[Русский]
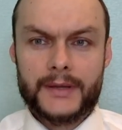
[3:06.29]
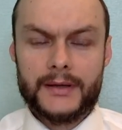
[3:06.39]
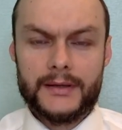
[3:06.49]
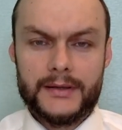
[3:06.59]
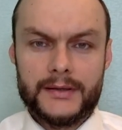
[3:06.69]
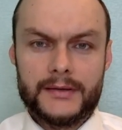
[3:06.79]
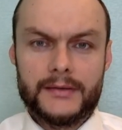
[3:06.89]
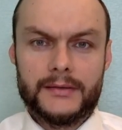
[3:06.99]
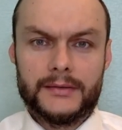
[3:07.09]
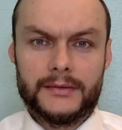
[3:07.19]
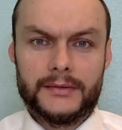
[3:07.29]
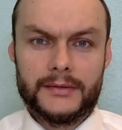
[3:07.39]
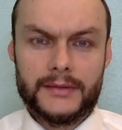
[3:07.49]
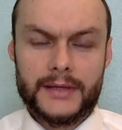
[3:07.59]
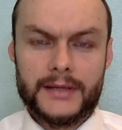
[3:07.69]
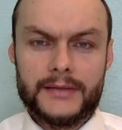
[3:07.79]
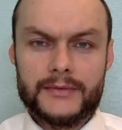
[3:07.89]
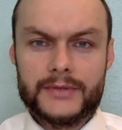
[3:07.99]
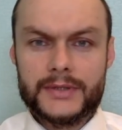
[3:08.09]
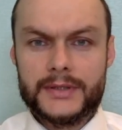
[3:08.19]
И э, далее
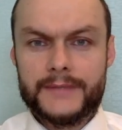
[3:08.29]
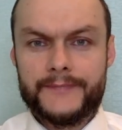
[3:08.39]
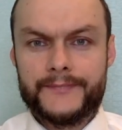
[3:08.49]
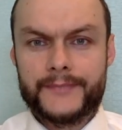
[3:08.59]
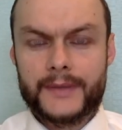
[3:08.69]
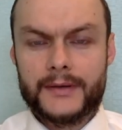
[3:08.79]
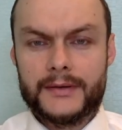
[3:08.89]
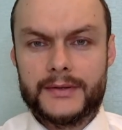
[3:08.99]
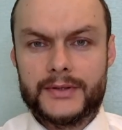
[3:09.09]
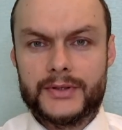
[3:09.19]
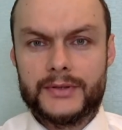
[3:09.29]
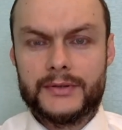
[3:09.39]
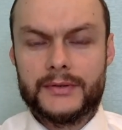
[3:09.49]
уже, значит,